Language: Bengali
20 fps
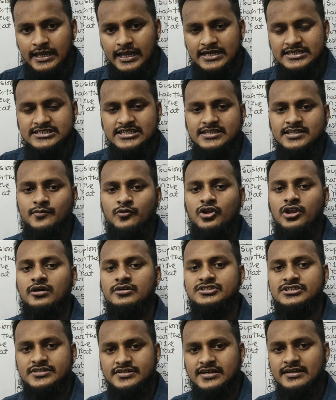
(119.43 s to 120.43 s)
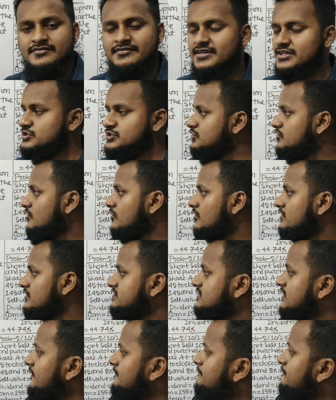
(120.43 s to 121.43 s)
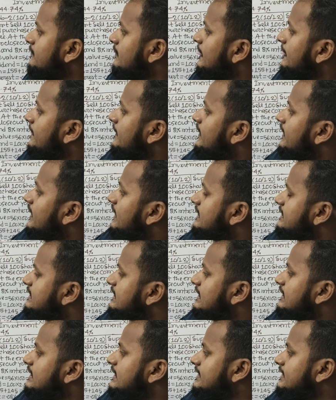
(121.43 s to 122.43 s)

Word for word: একসাথে বলা হচ্ছে ট্রানজ্যাকশন কস্ট এই ইয়ার